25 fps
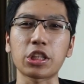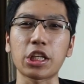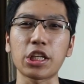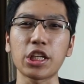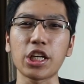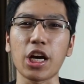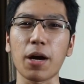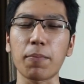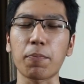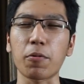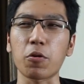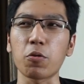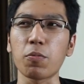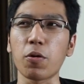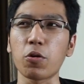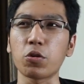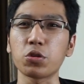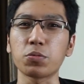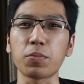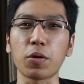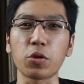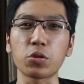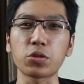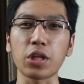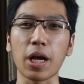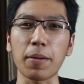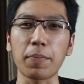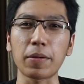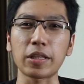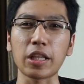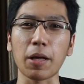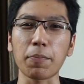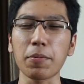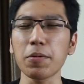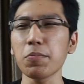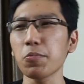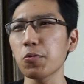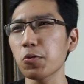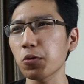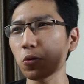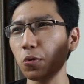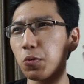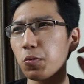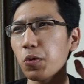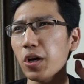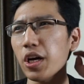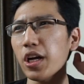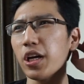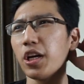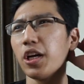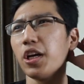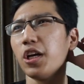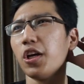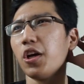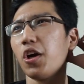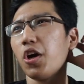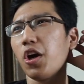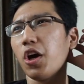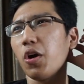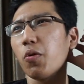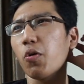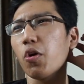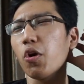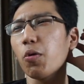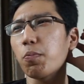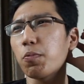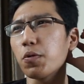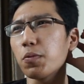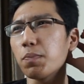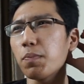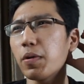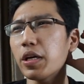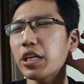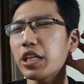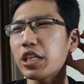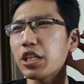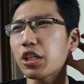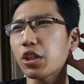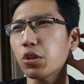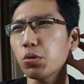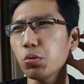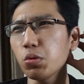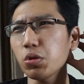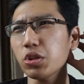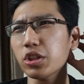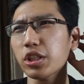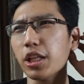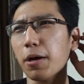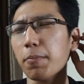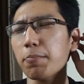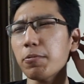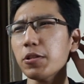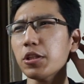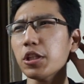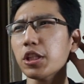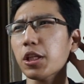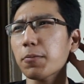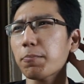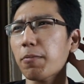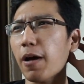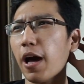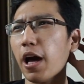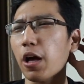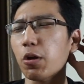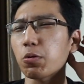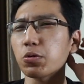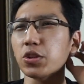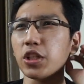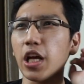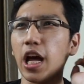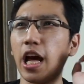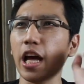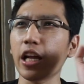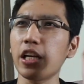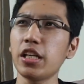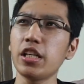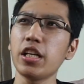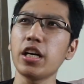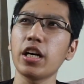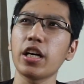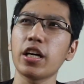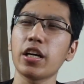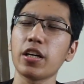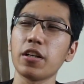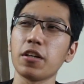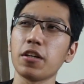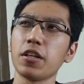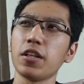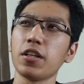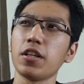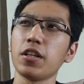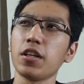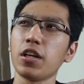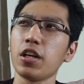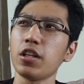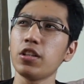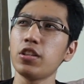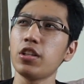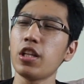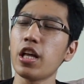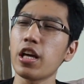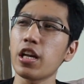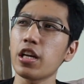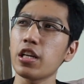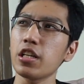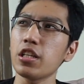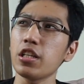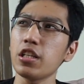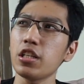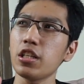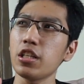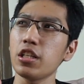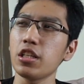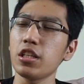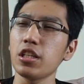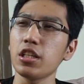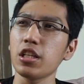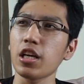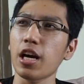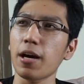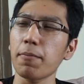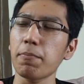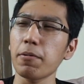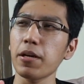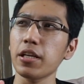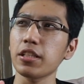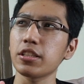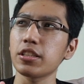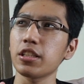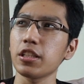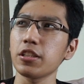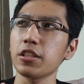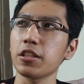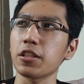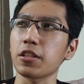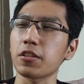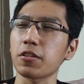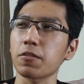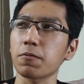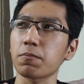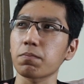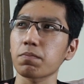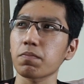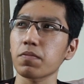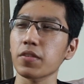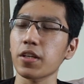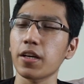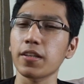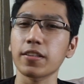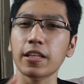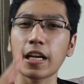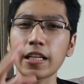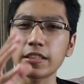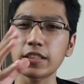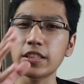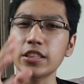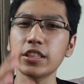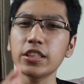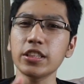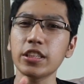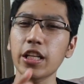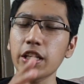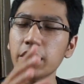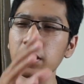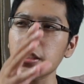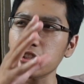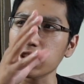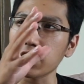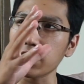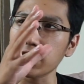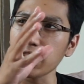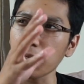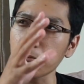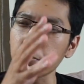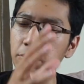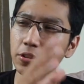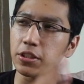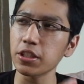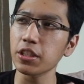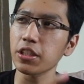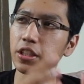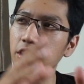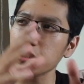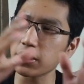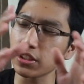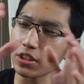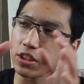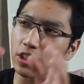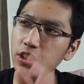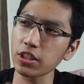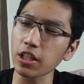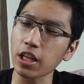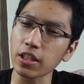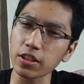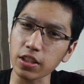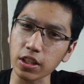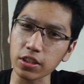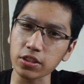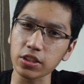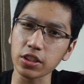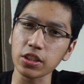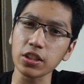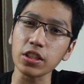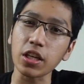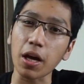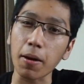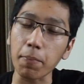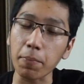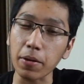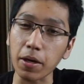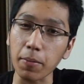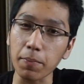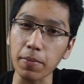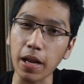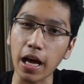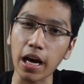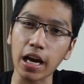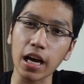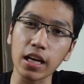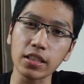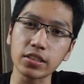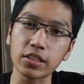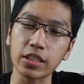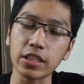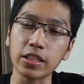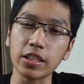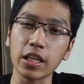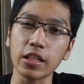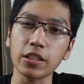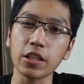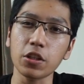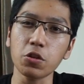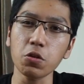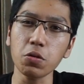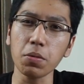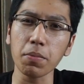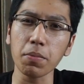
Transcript: ceritanya nggak perlu bagus-bagus sama, tapi menurut gue walaupun begitu, tapi tetap harus ada dari apa ya istilahnya ya? transisi dari setiap scene ke scene antar scene sampai ke belakang ceritanya itu